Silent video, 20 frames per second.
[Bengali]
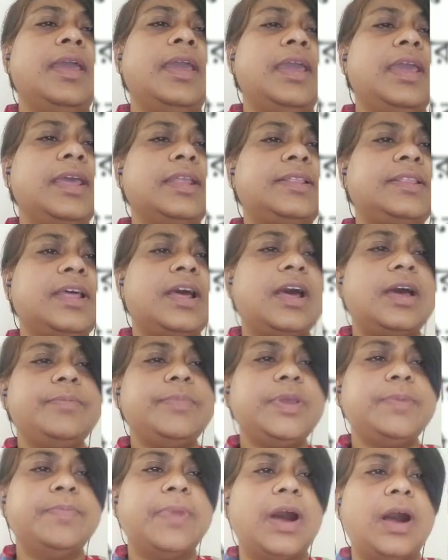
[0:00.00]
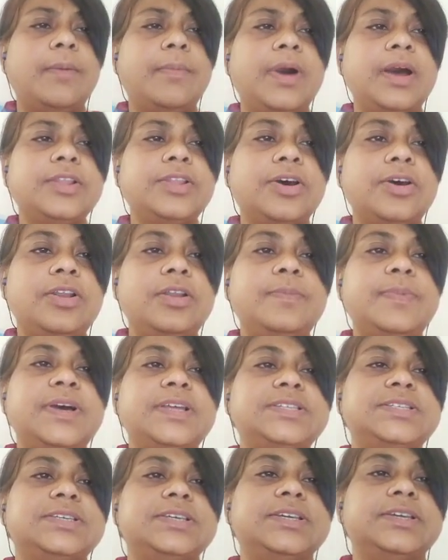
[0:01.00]
হেতা আমি বামা দল
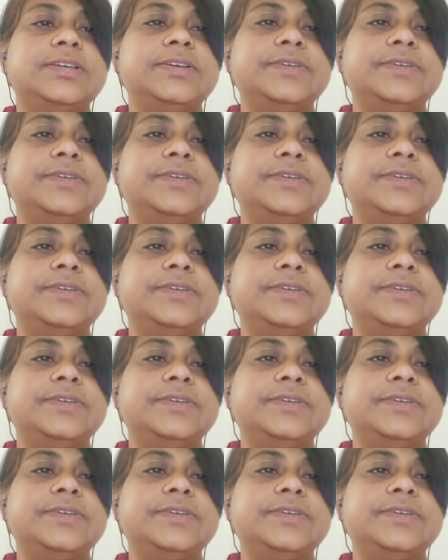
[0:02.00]
মাঝে